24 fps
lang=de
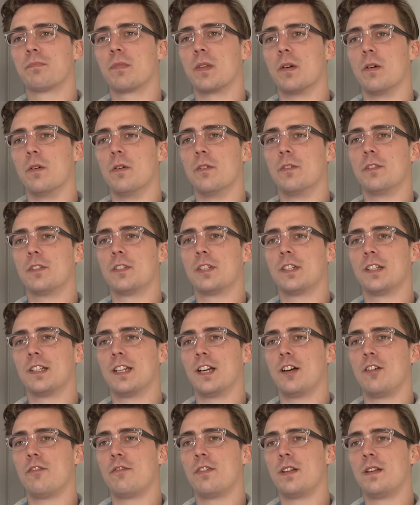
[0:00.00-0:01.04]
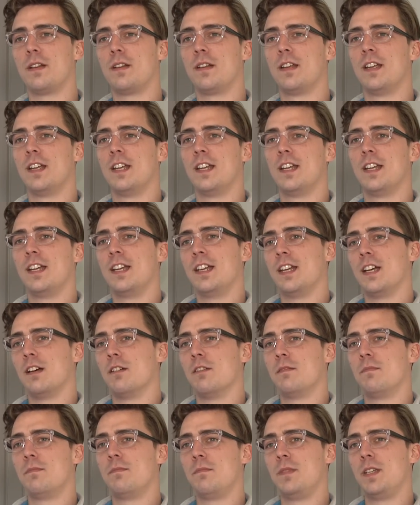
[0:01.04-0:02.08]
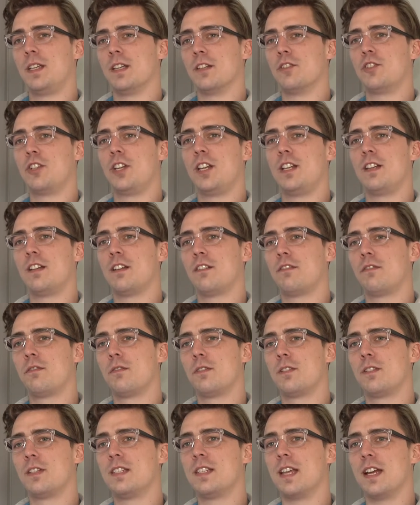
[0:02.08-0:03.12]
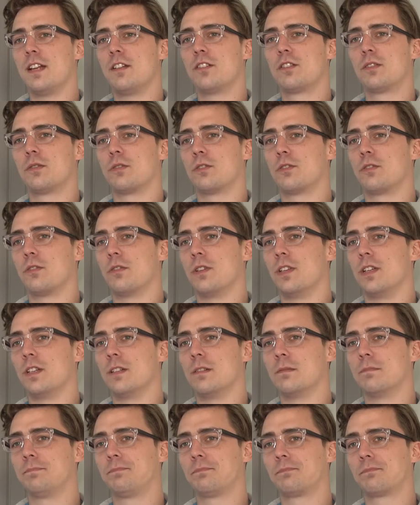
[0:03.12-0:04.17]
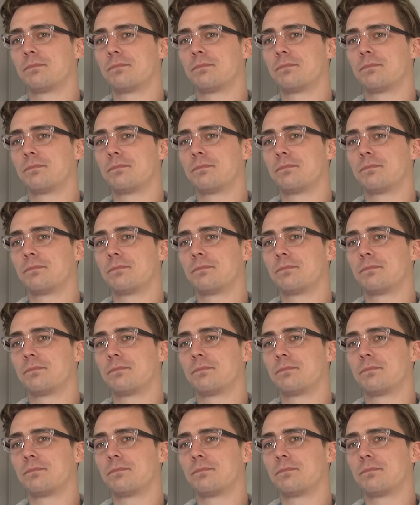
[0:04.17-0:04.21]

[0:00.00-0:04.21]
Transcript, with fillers: Und daraufhin habe ich mich entschieden dafür, Designs zu studieren.